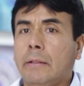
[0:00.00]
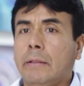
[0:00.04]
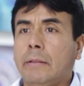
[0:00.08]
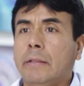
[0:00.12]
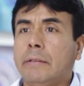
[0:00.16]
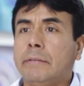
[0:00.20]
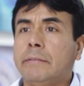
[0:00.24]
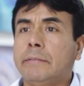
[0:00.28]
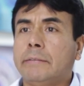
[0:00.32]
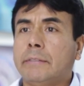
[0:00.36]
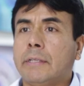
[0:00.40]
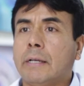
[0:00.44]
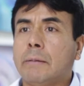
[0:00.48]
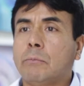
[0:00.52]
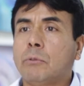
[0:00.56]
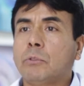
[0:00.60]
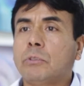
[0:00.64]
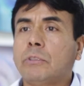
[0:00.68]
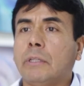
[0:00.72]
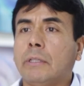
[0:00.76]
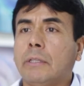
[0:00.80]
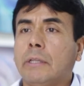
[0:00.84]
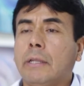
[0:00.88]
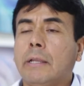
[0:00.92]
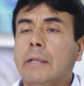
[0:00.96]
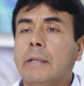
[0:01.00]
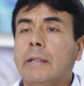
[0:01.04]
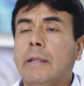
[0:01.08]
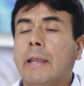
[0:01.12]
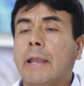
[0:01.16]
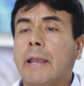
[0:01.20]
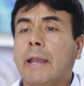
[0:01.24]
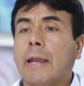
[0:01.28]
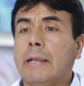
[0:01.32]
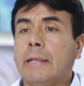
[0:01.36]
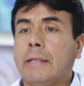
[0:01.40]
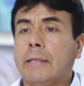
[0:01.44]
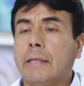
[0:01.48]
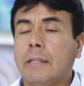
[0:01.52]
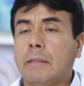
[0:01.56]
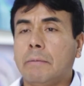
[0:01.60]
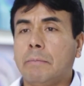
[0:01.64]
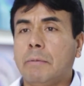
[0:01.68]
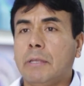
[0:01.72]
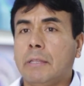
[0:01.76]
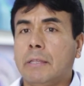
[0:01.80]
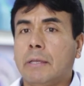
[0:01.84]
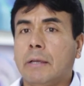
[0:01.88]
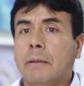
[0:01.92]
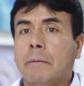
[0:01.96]
necesitamos tener calidad de
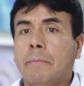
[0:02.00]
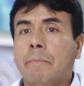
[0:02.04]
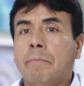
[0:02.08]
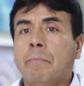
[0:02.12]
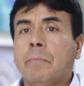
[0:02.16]
vida.